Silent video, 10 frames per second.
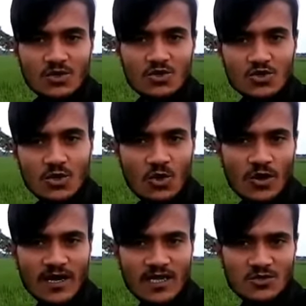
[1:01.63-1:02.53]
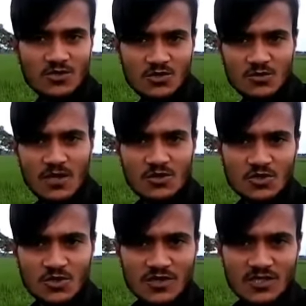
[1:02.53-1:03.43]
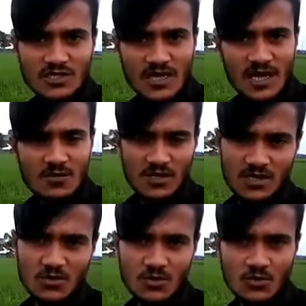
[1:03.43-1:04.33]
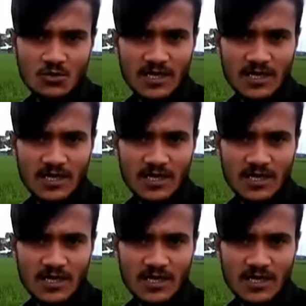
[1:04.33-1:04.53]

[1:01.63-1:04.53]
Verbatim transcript: তো শহরের কিছু কিছু মানুষ রয়েছে তারাও কিন্তু